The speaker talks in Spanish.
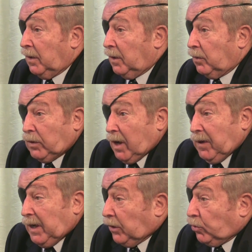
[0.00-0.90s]
Una
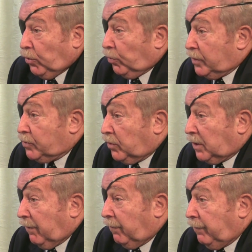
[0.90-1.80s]
vez que todo eso
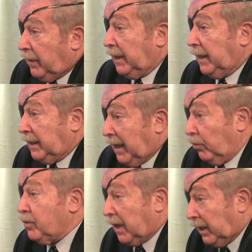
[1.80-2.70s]
está
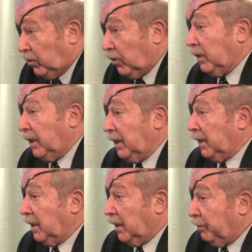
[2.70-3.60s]
finiquitado, es ahí
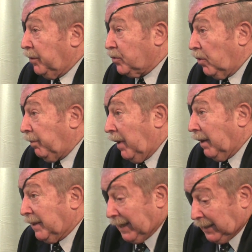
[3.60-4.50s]
donde empiezo a,
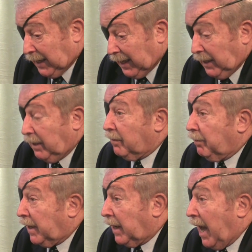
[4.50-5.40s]
tratar de
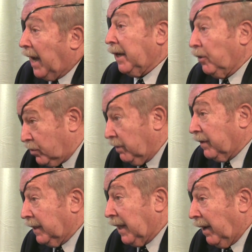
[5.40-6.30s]
ver a qué nos
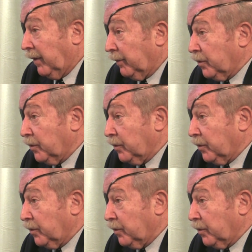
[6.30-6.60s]
enfrentábamos.